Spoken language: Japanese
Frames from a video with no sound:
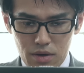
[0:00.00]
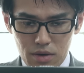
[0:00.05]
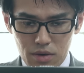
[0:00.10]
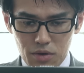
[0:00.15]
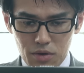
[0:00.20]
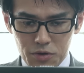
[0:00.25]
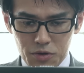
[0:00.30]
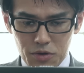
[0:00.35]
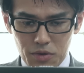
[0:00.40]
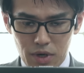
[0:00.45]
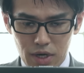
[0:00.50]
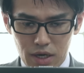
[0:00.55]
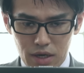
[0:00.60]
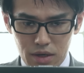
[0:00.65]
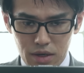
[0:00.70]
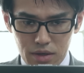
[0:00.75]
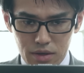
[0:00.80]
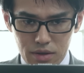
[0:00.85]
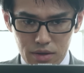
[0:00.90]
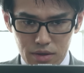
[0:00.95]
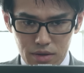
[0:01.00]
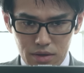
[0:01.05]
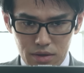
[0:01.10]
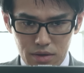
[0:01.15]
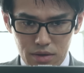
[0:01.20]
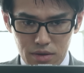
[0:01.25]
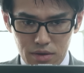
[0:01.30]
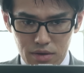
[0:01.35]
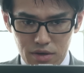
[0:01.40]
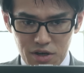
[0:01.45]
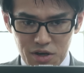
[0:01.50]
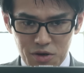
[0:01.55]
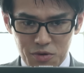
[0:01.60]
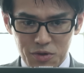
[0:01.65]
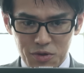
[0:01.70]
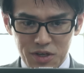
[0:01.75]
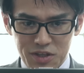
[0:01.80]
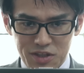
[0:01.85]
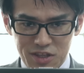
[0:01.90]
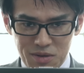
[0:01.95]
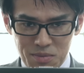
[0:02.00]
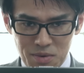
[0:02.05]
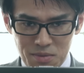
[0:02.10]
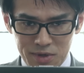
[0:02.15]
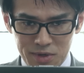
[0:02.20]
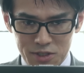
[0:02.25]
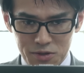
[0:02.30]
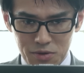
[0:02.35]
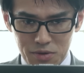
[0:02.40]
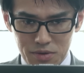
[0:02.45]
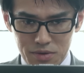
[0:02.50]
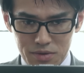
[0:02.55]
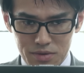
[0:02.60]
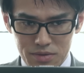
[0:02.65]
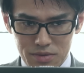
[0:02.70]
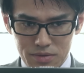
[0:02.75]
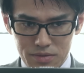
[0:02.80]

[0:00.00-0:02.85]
今度は英語で言ってみましょ